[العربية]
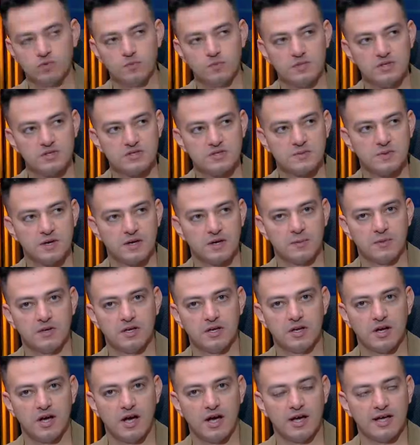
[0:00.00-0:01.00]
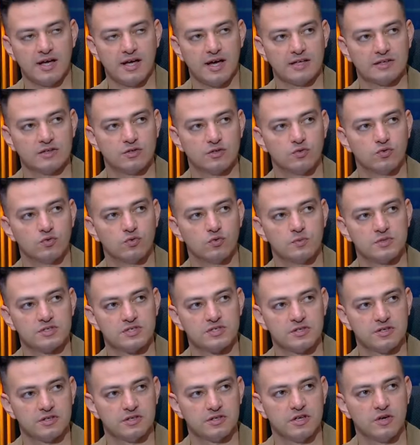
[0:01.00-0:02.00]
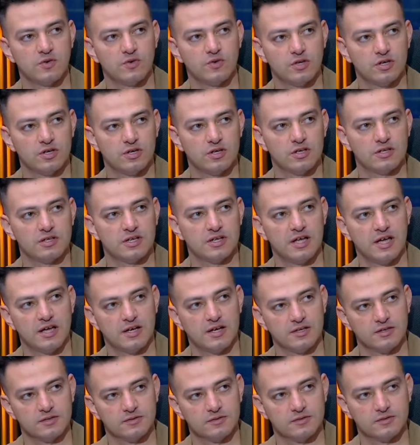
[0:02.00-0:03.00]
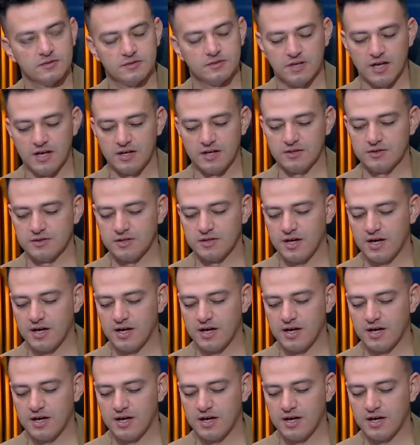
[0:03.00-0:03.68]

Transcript: بنسبه كبيره هيحددوا مصير الدوري للنادي الاهلي يعني انت